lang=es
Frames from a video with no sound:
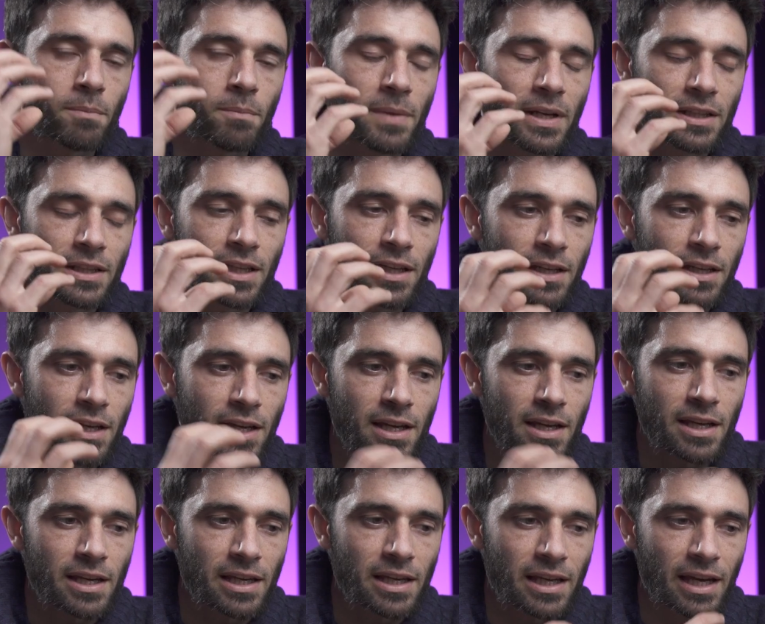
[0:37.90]
en mente
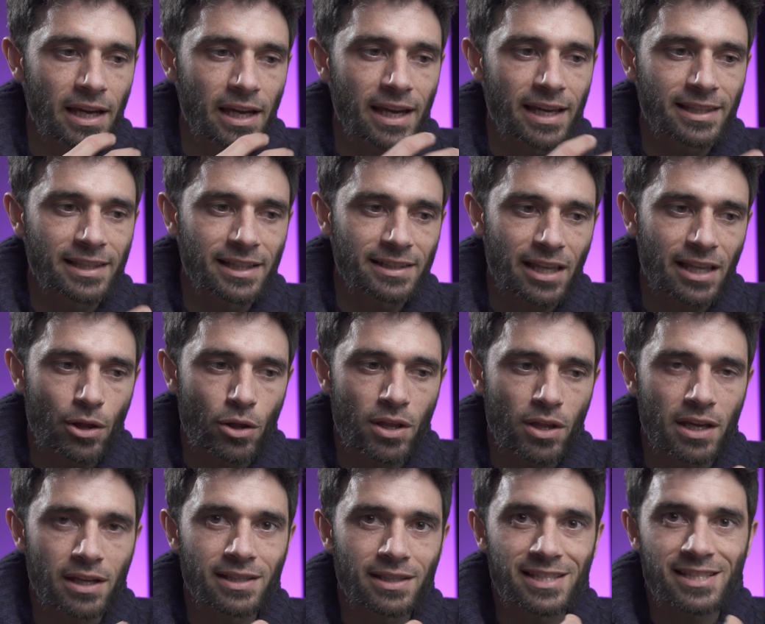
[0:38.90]
y que he tratado
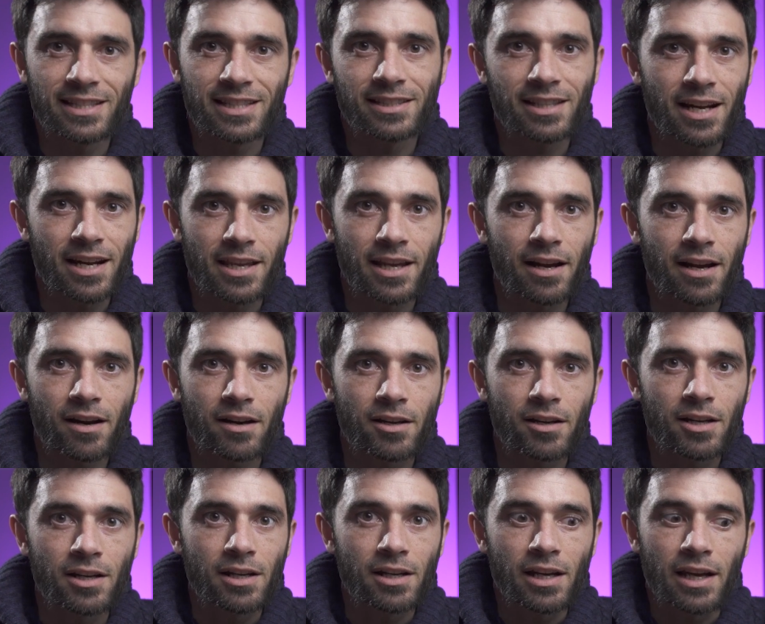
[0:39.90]
de desentrañar,
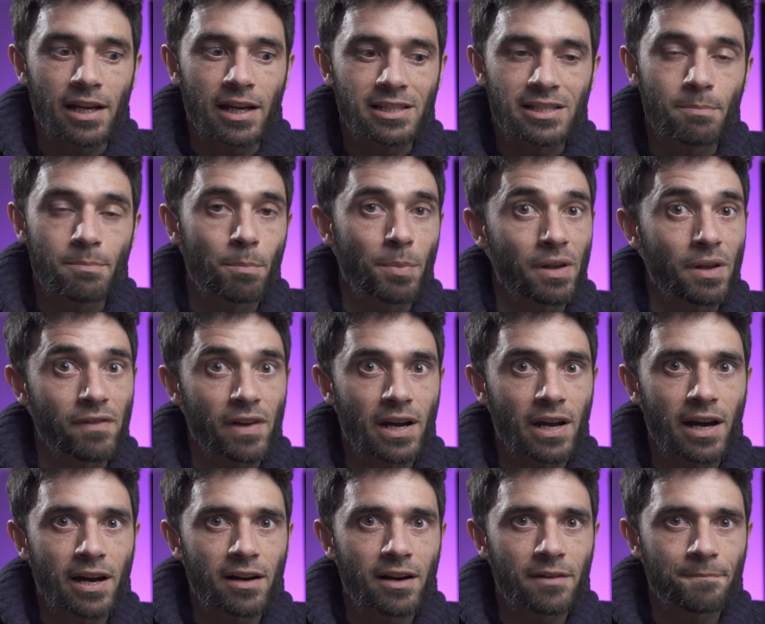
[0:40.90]
eh,
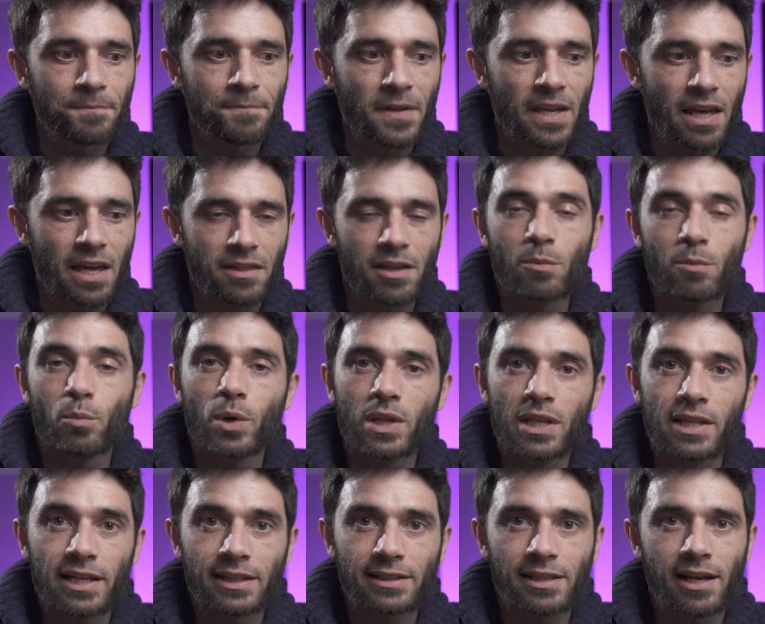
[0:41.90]
simplificar y hacer muy
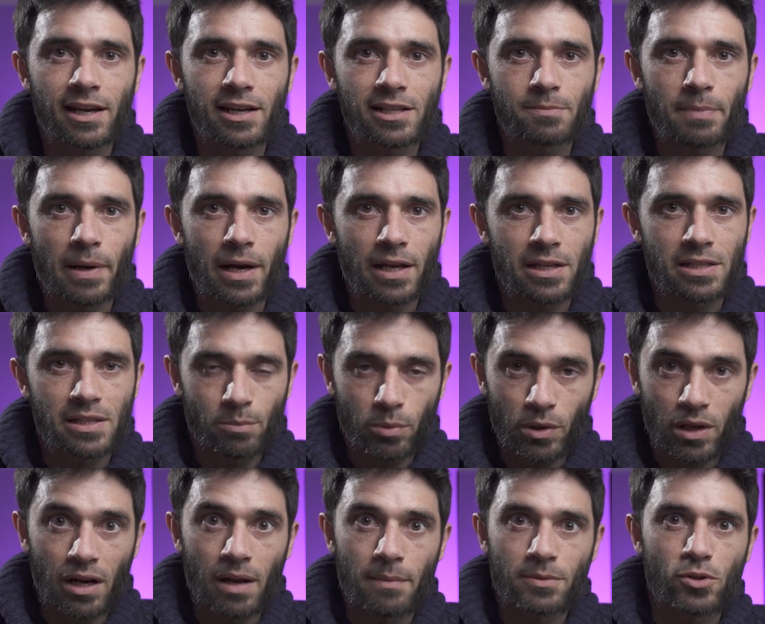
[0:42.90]
didácticas para que se
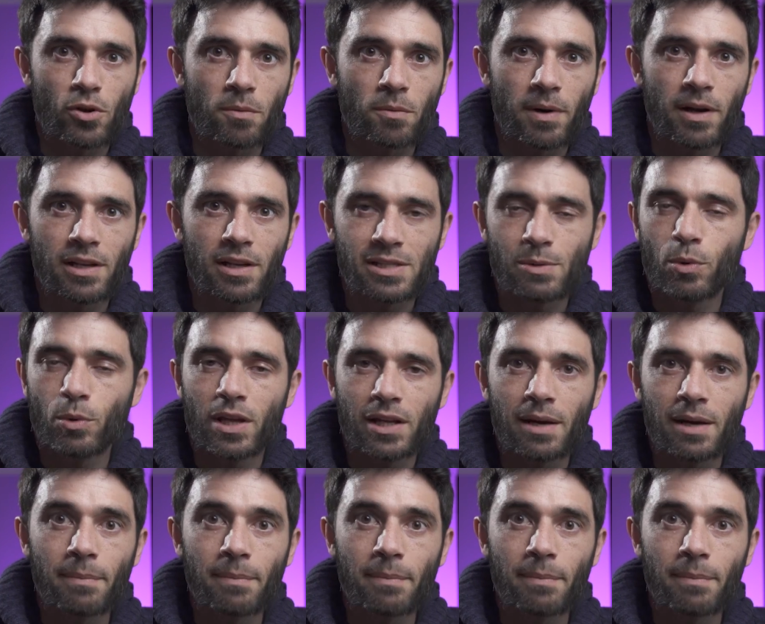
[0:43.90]
puedan absorber y se puedan